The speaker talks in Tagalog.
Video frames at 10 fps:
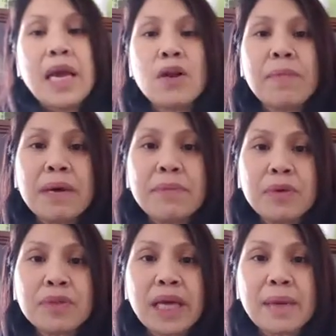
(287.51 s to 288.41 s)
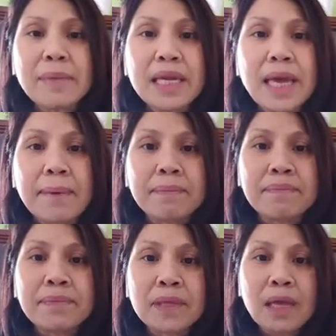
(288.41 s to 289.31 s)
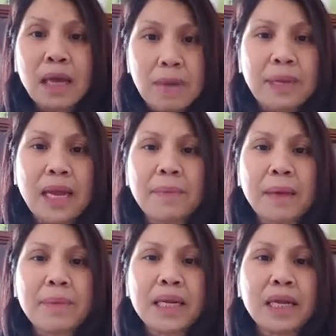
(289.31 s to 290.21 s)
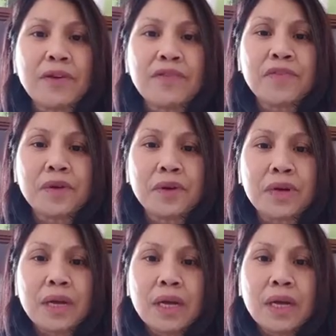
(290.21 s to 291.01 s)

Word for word: Hello mga beauty, Emily M. Emily M. Emily Hafner.